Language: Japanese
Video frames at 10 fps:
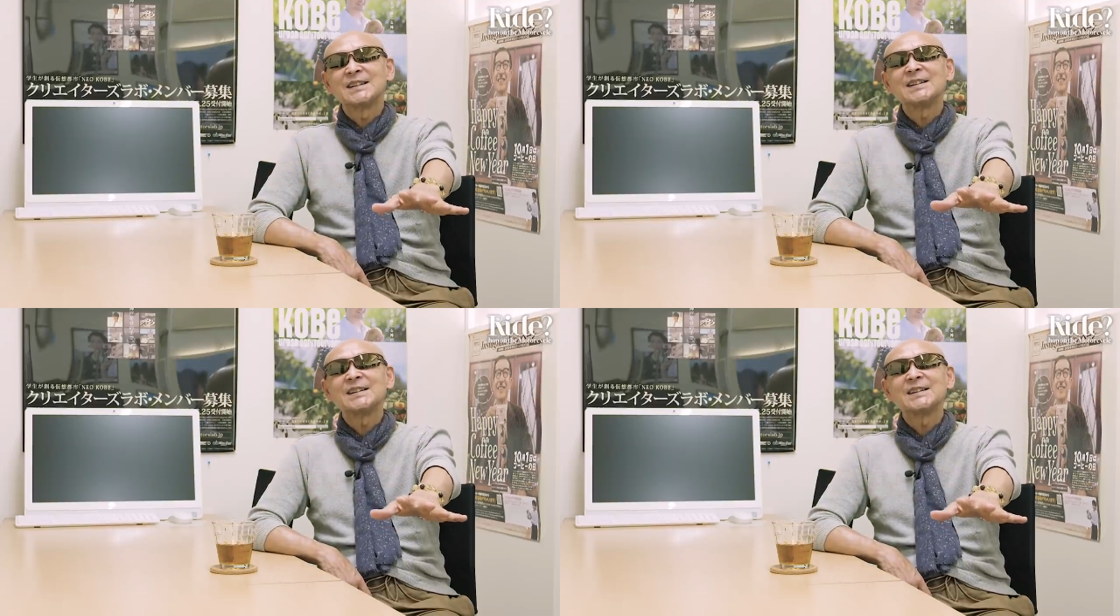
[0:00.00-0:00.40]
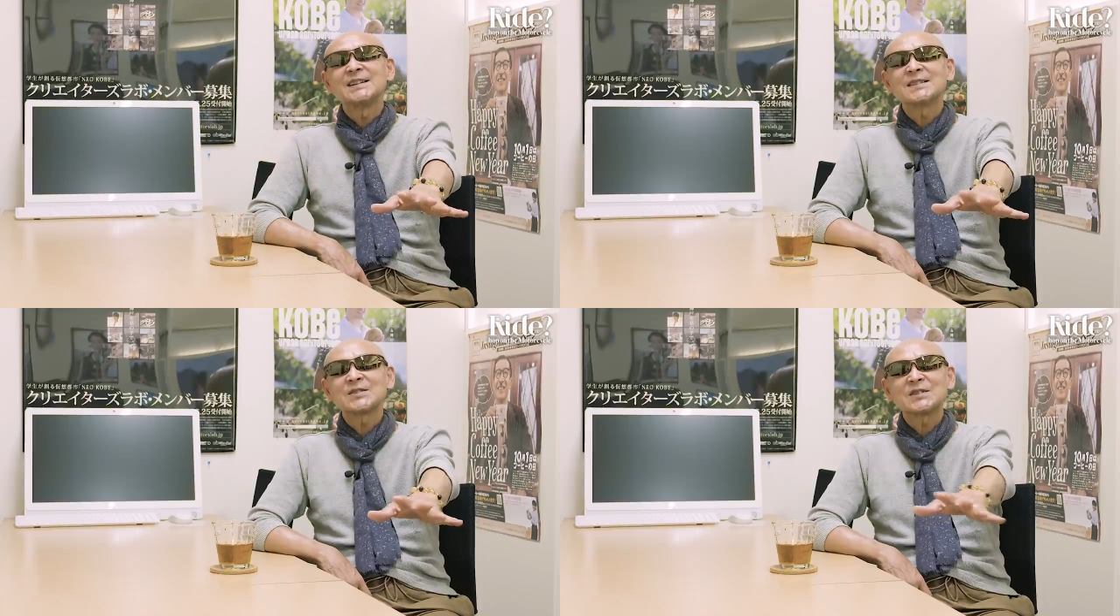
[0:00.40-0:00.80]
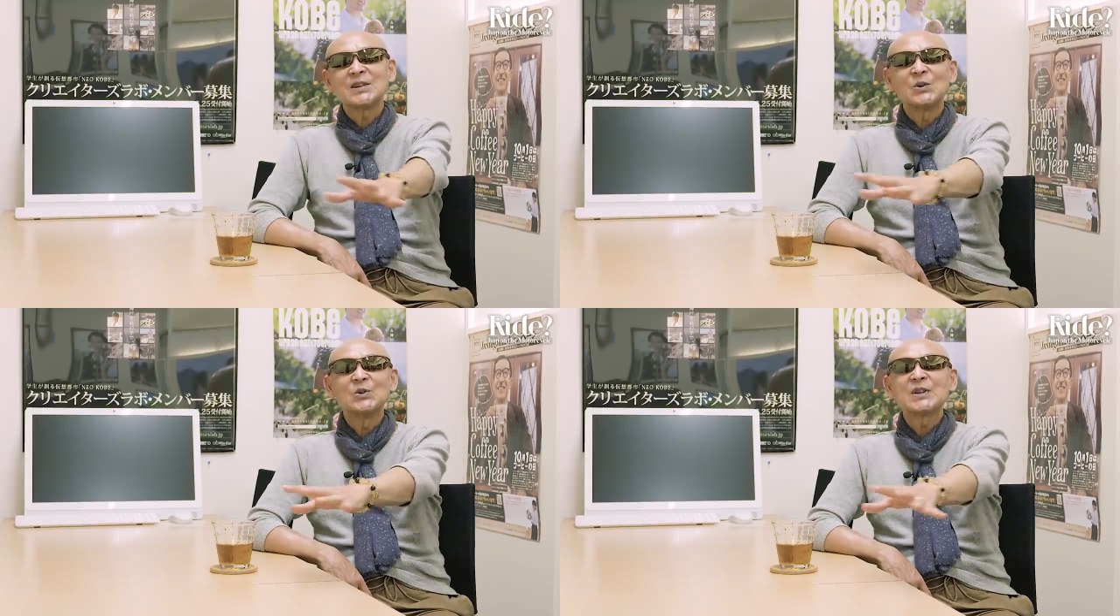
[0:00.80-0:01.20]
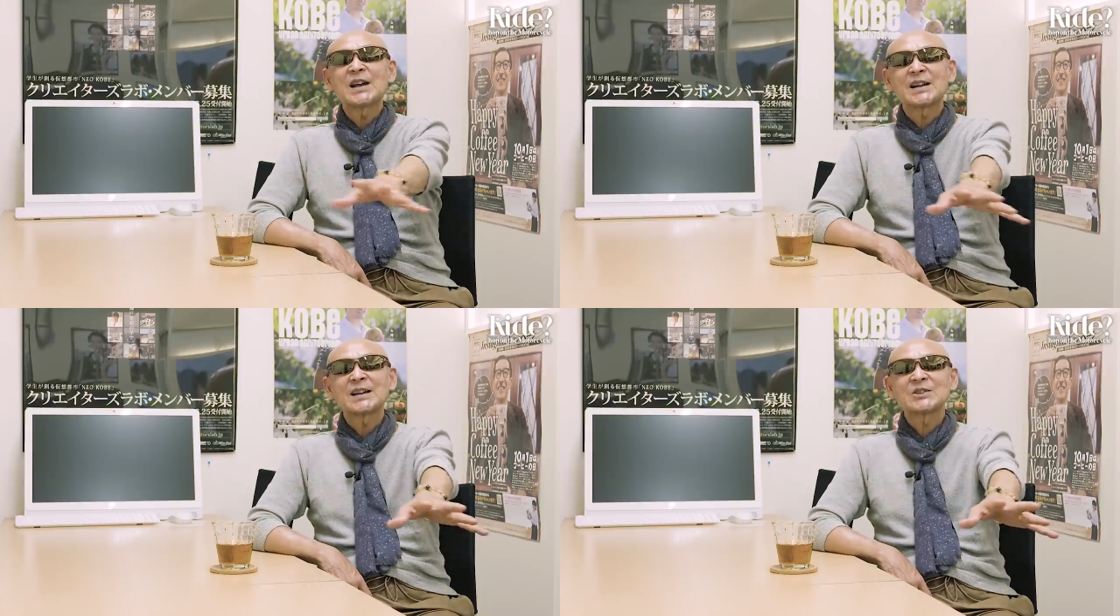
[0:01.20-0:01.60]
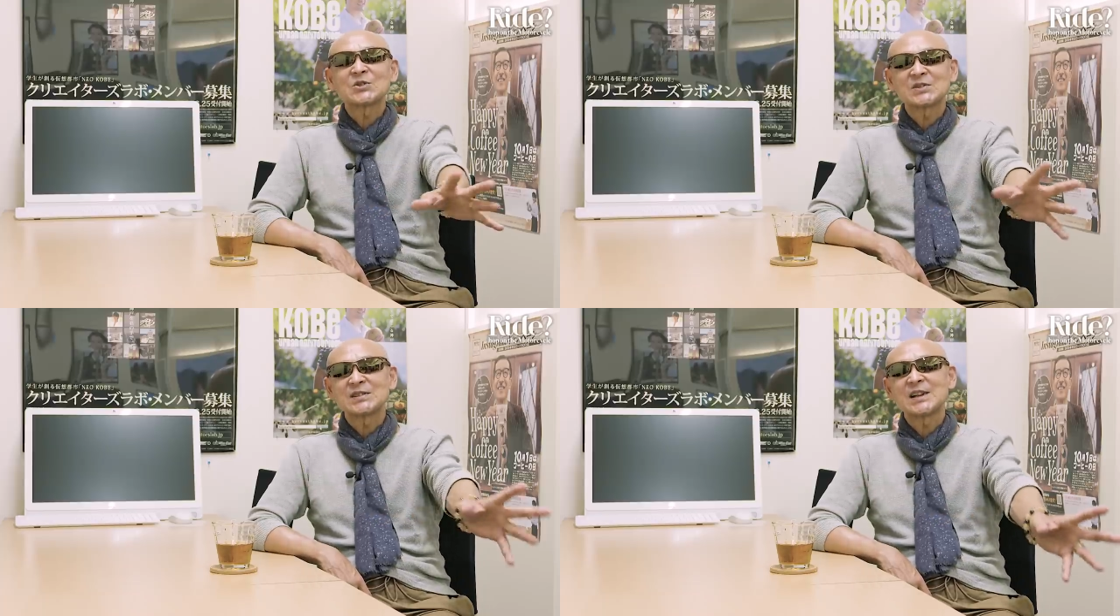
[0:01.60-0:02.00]
えー、それでオーナーから
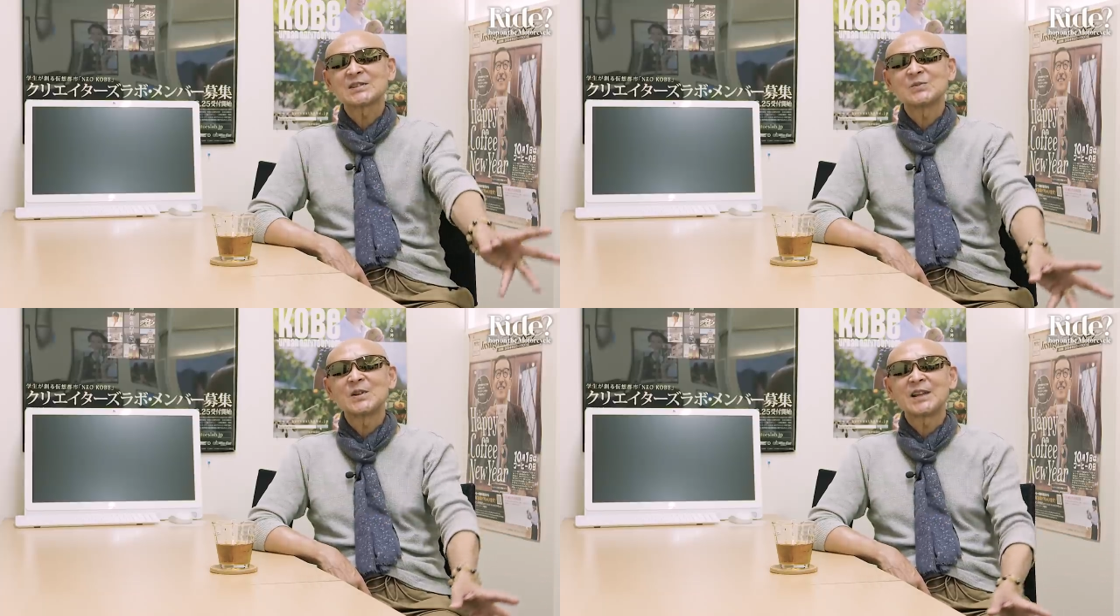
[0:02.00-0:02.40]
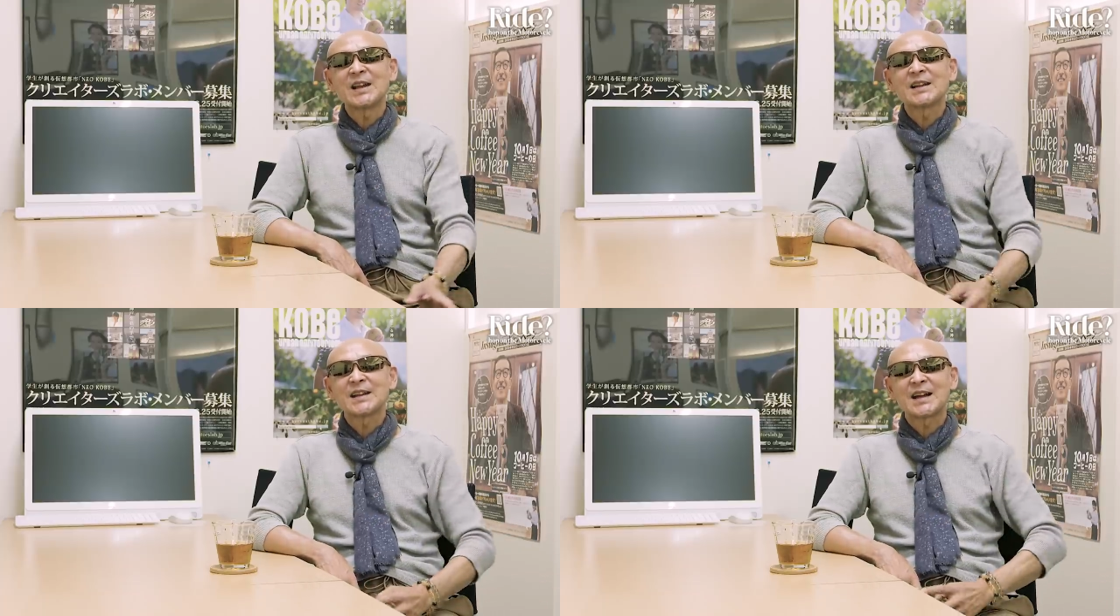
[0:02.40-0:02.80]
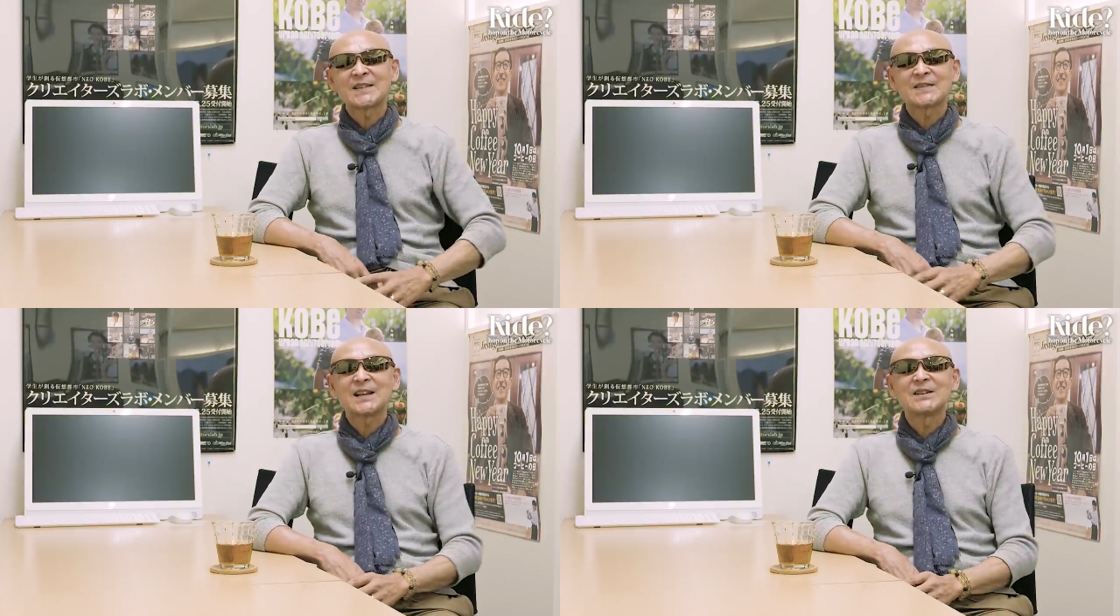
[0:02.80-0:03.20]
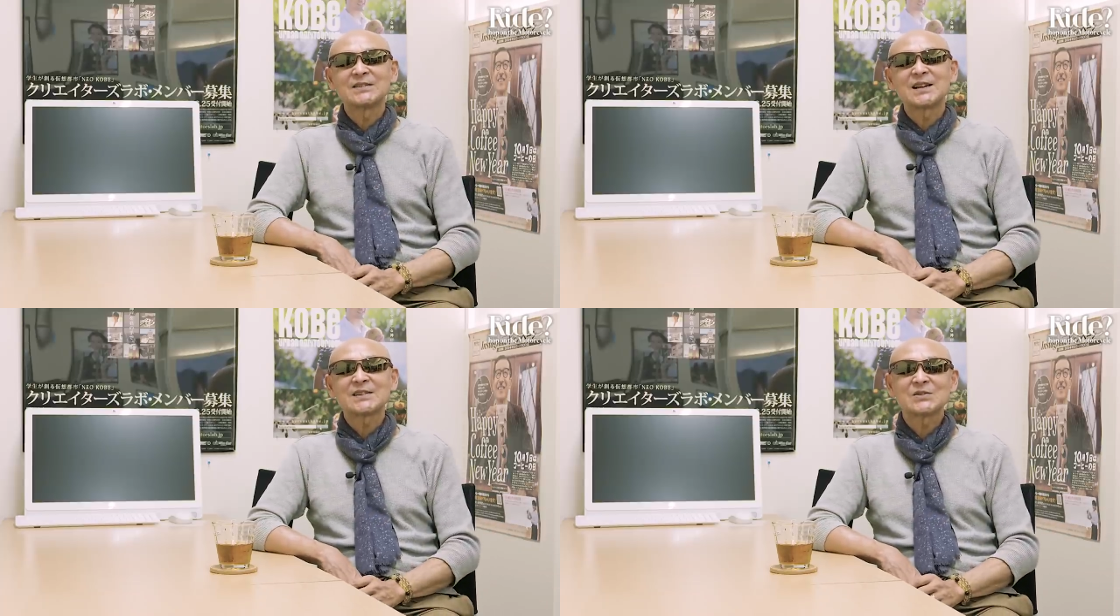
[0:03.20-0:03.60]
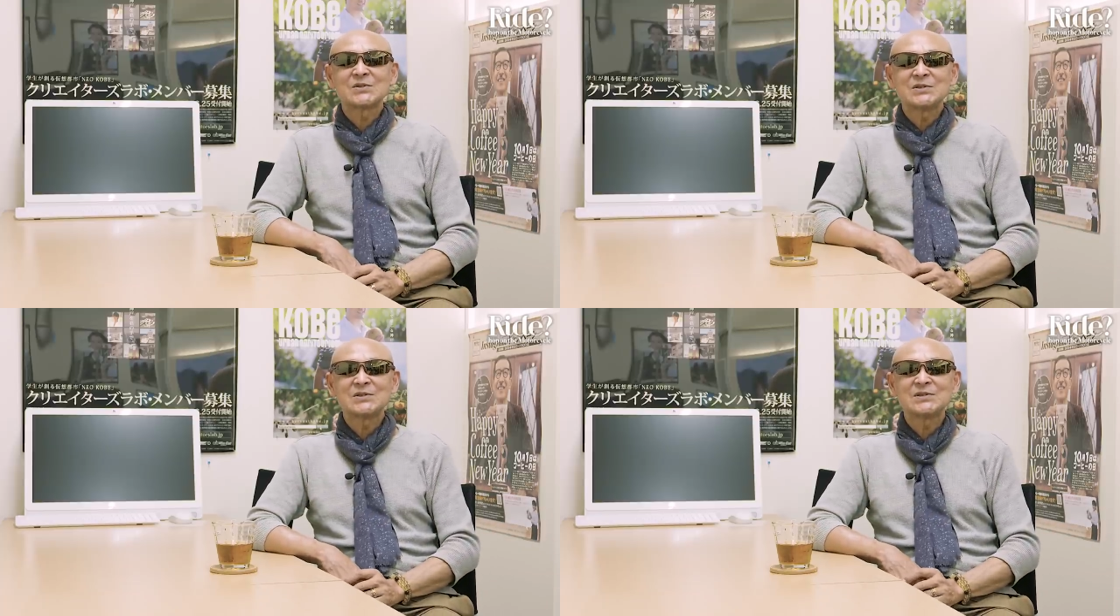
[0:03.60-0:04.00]
直接集めて買ったような、
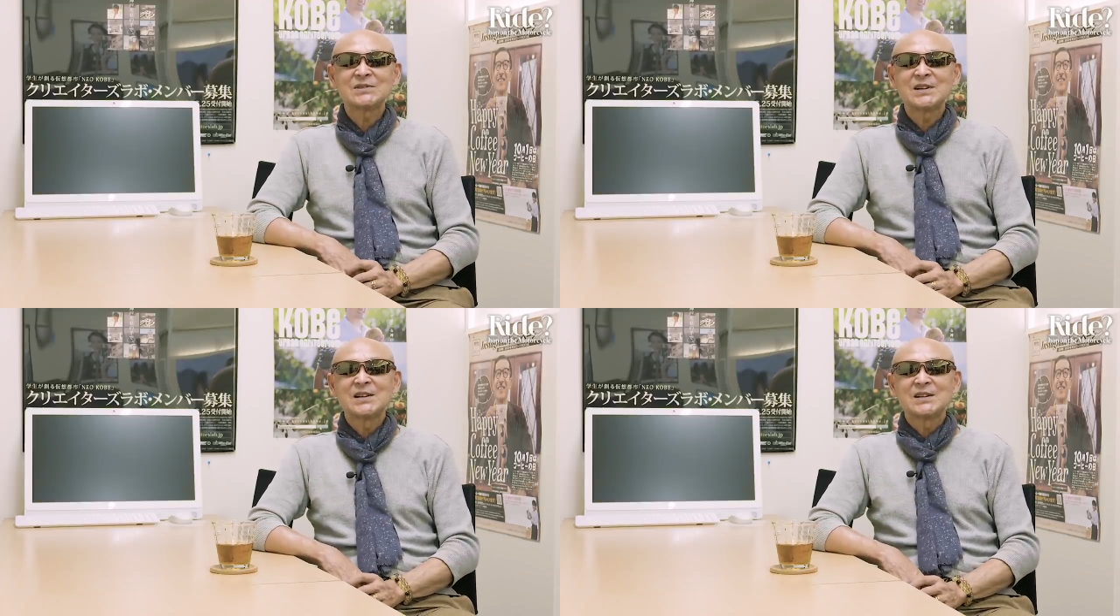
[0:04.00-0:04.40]
そういう